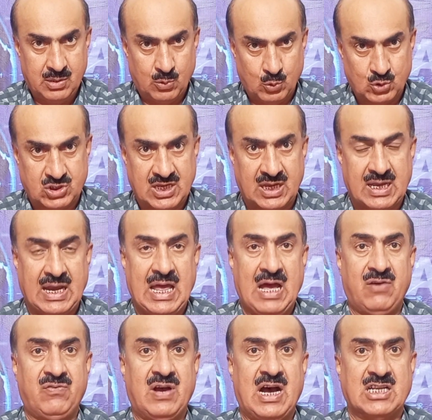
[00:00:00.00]
उसके
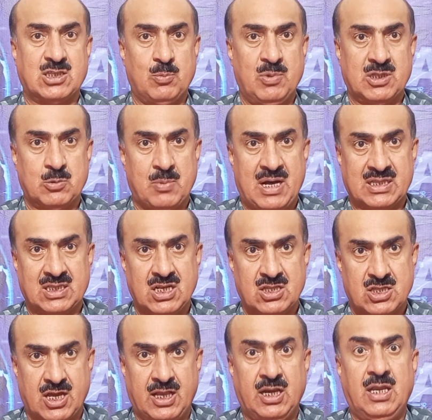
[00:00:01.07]
खिलाफ अदम इतमाद की
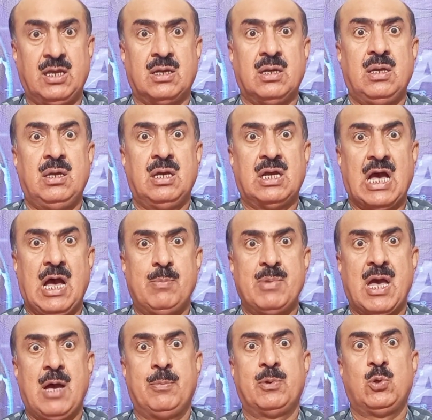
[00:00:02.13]
तहरीक
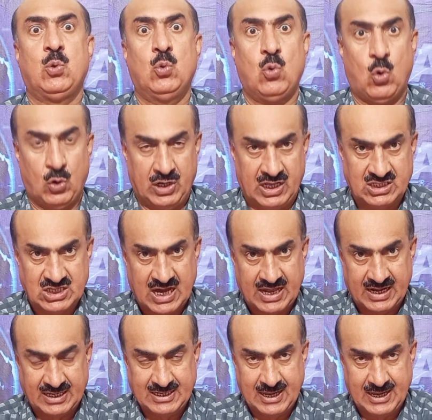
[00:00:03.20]
कामयाब क्यों होने जा रही है